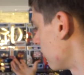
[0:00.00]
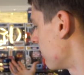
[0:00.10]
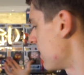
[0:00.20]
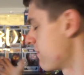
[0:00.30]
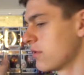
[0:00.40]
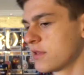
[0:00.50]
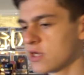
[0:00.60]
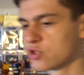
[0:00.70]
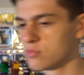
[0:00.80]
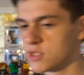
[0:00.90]
по Marvel.
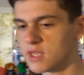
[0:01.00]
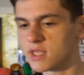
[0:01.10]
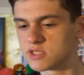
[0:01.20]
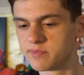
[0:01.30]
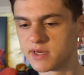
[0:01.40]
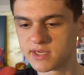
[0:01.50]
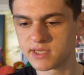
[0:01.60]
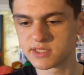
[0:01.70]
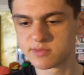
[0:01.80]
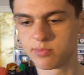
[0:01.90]
Также у меня есть
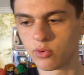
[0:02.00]
брикхедс